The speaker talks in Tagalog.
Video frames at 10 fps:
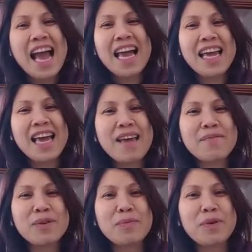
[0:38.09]
Hi,
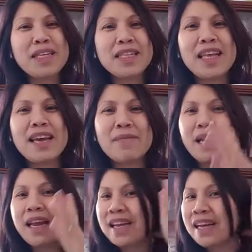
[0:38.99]
Em. Good morning there,
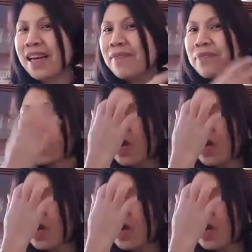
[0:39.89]
mga langga.